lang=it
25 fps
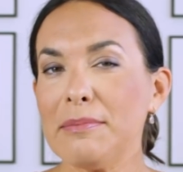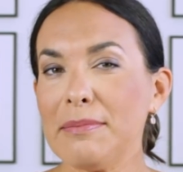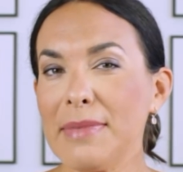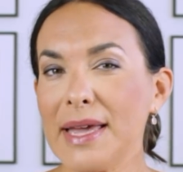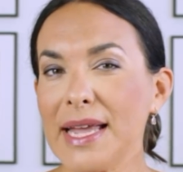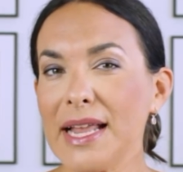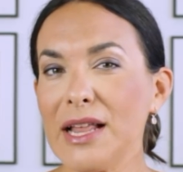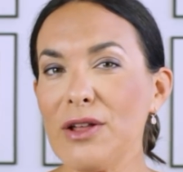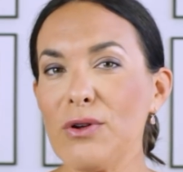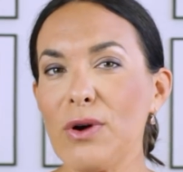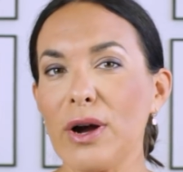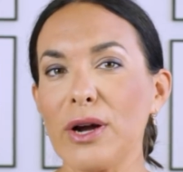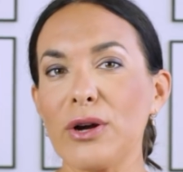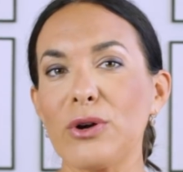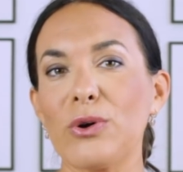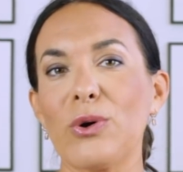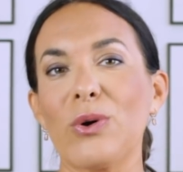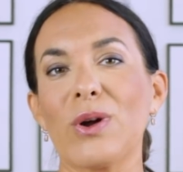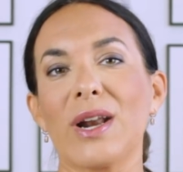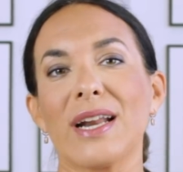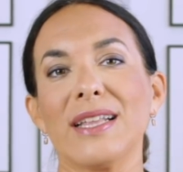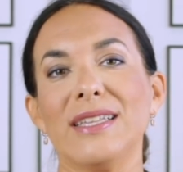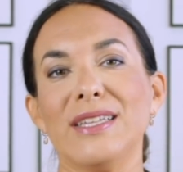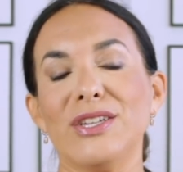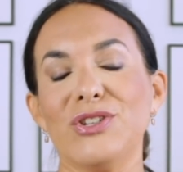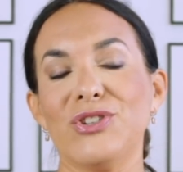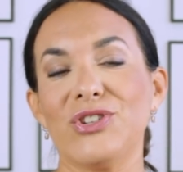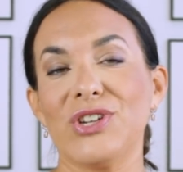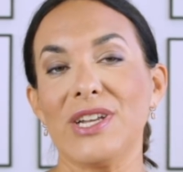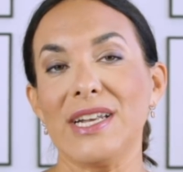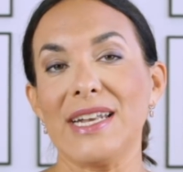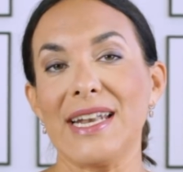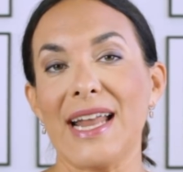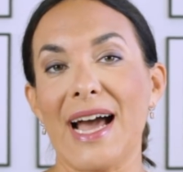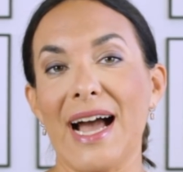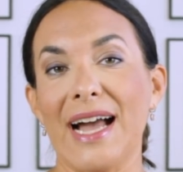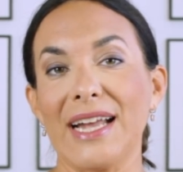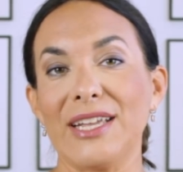meglio ancora di
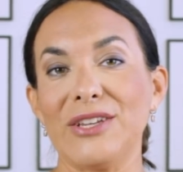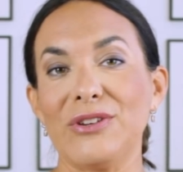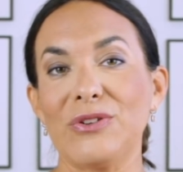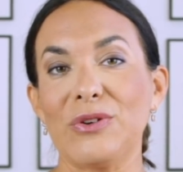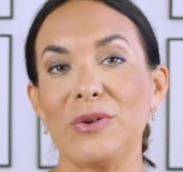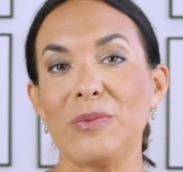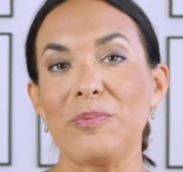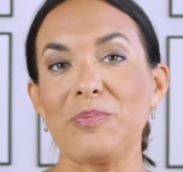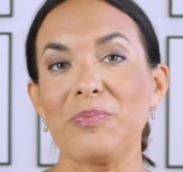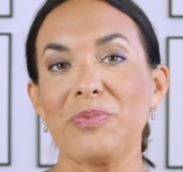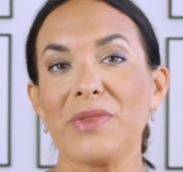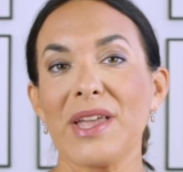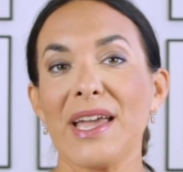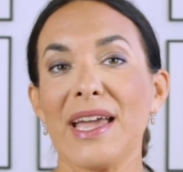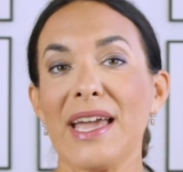gennaio